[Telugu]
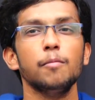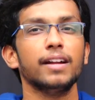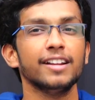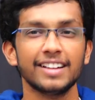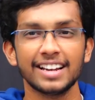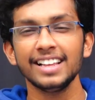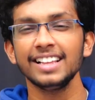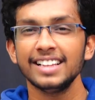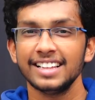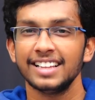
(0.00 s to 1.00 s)
మన వల్లే
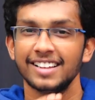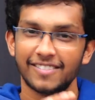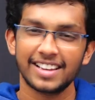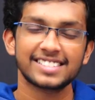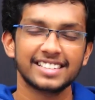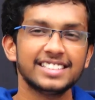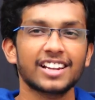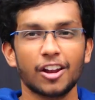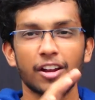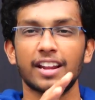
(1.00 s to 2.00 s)
వైరస్ అనేది
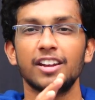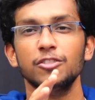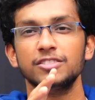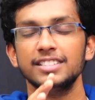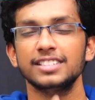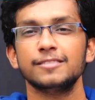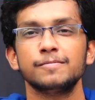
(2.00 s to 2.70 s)
రన్ రన్ అవుతుంది